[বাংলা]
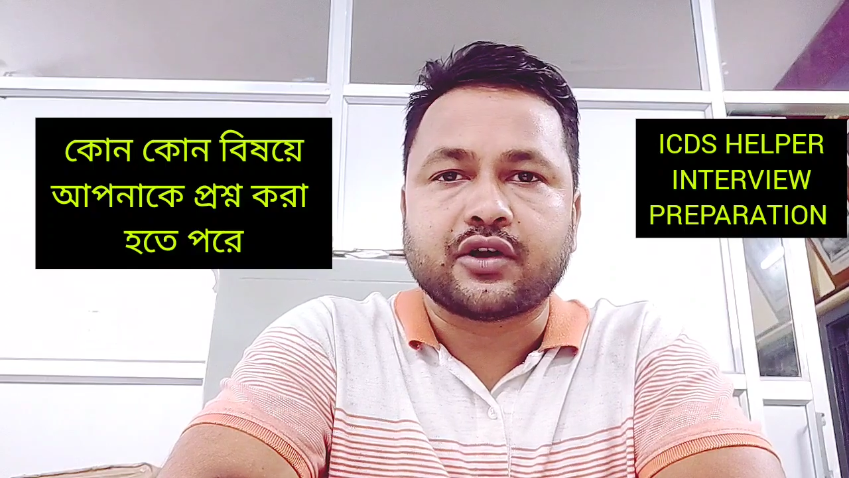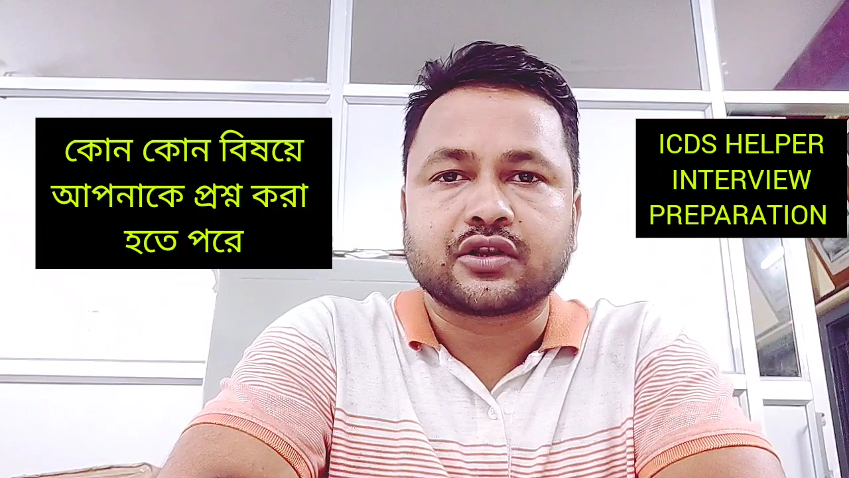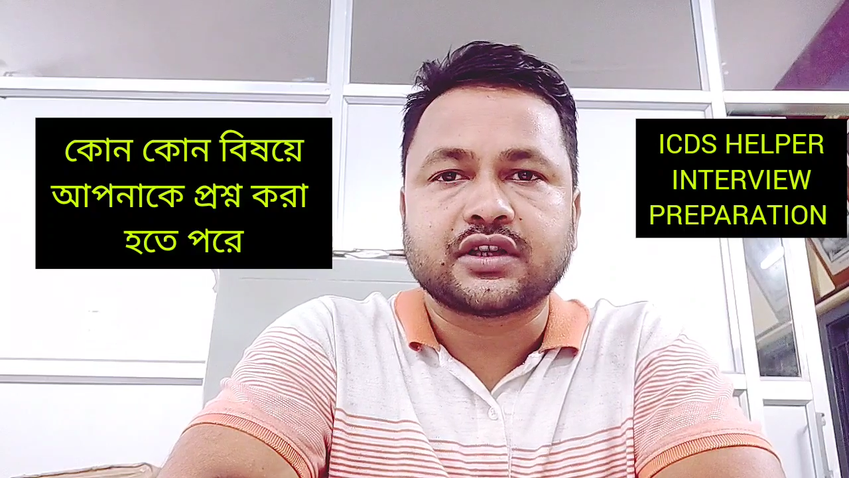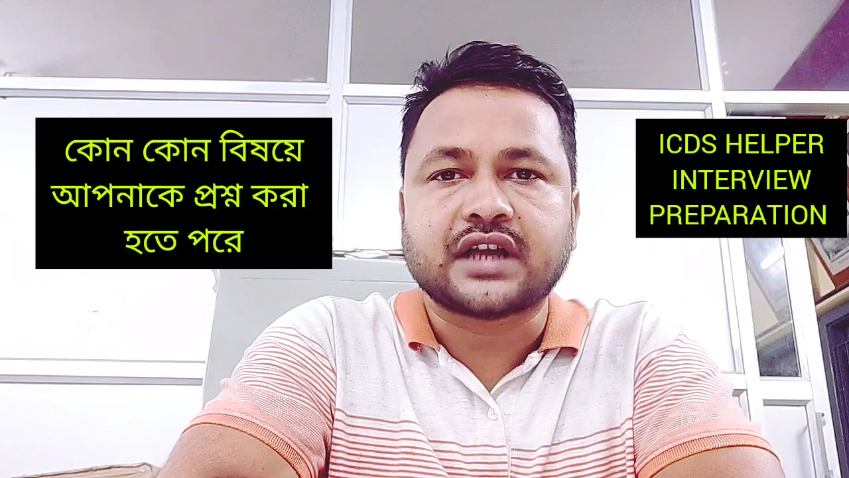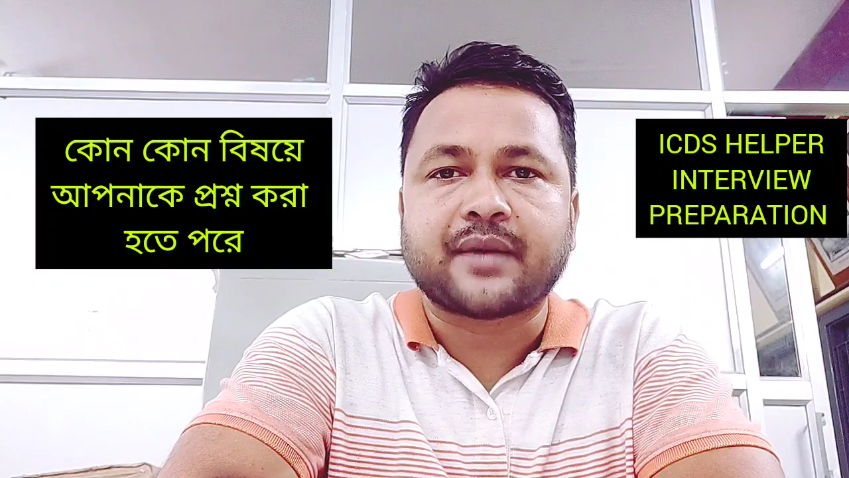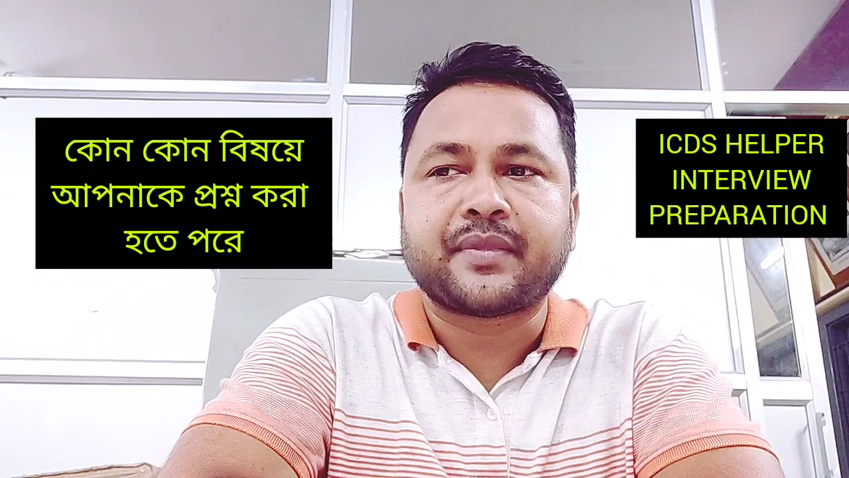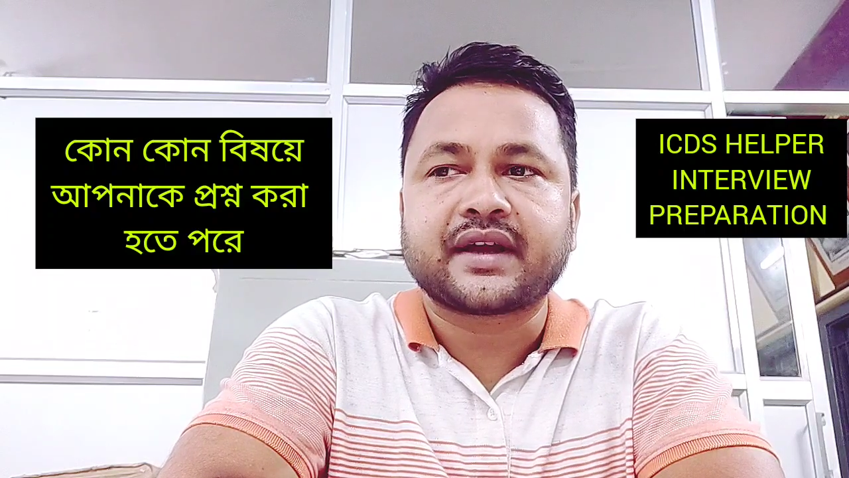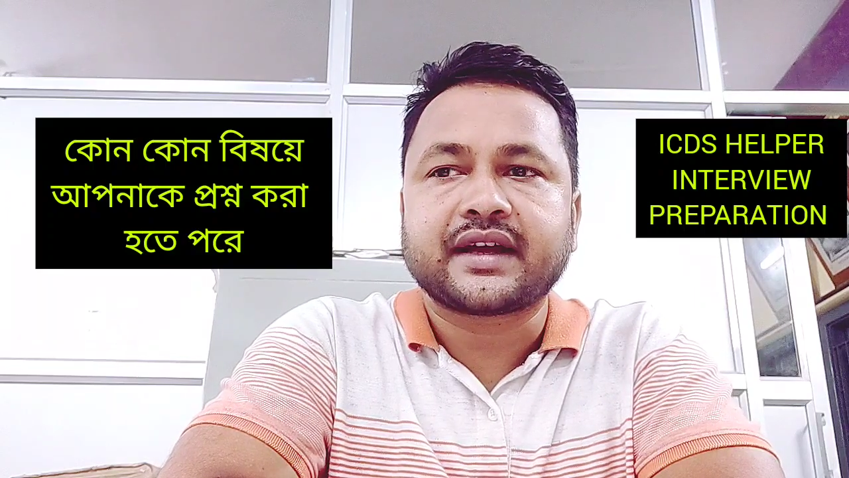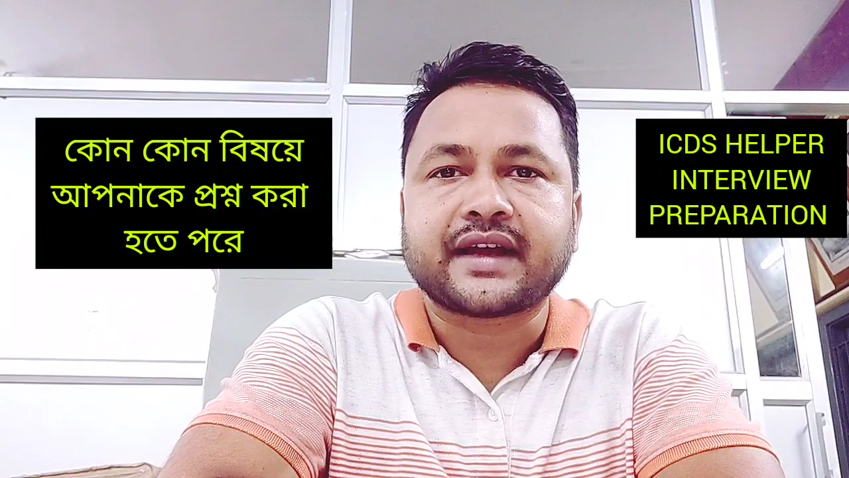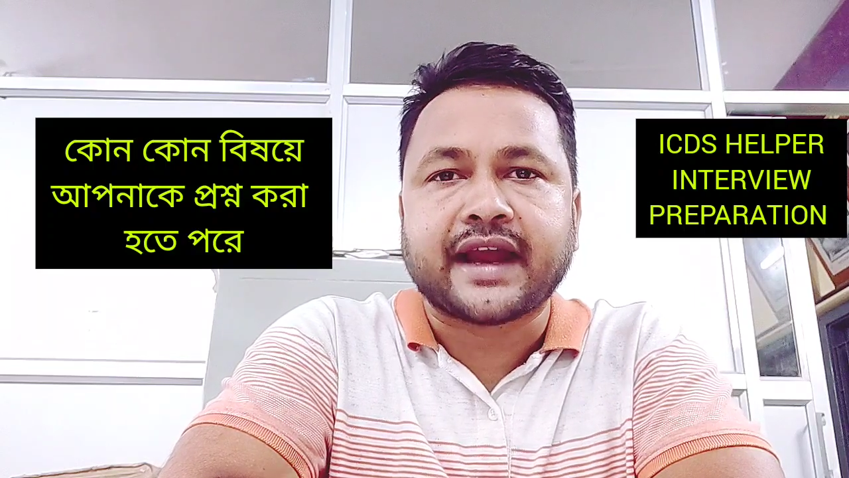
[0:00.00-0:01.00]
হয় অর্থাৎ
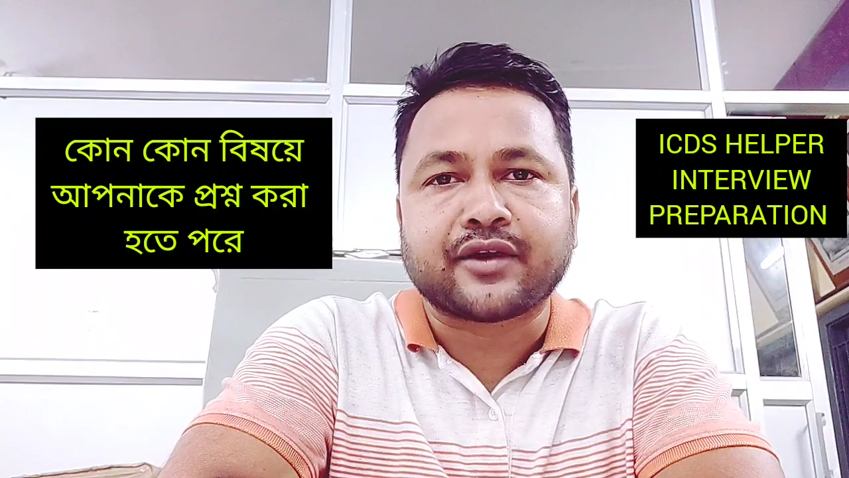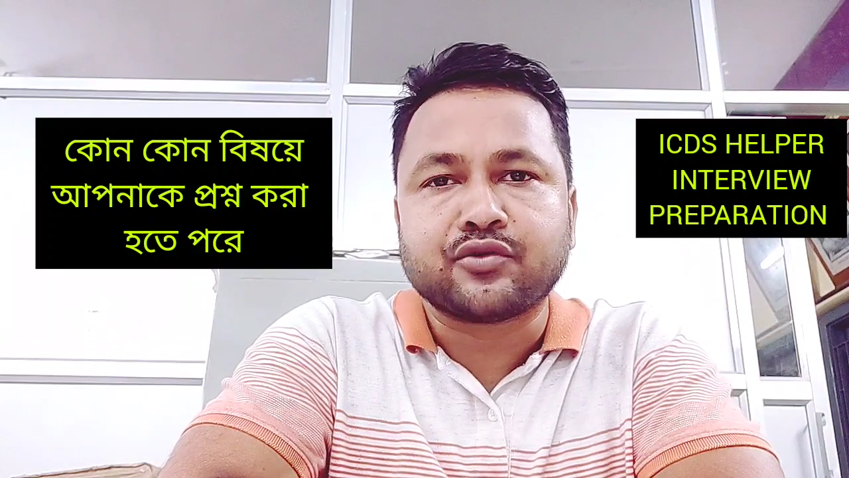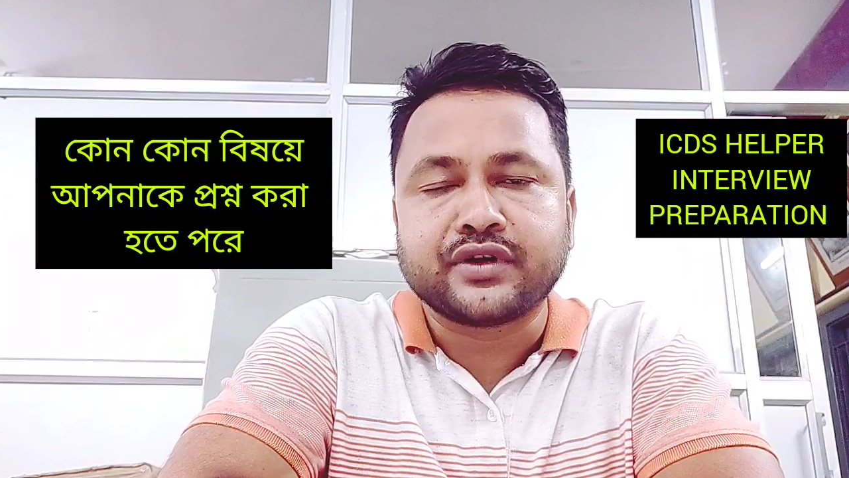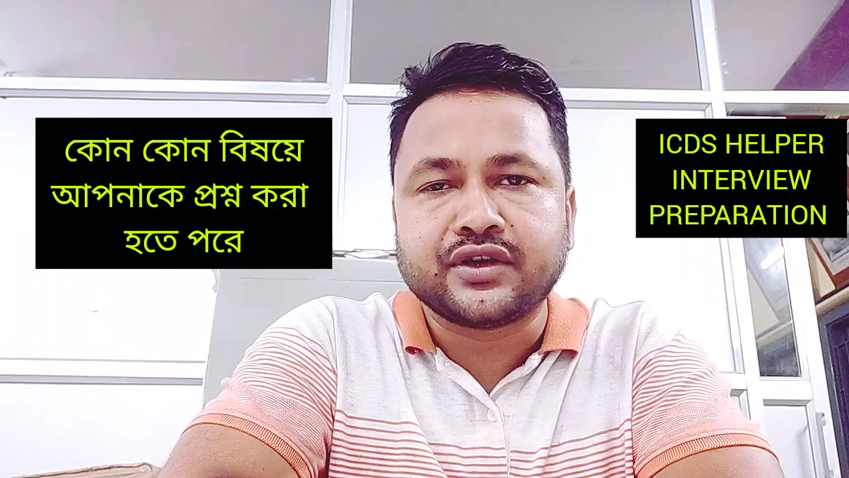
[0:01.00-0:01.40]
আপনাকে কেন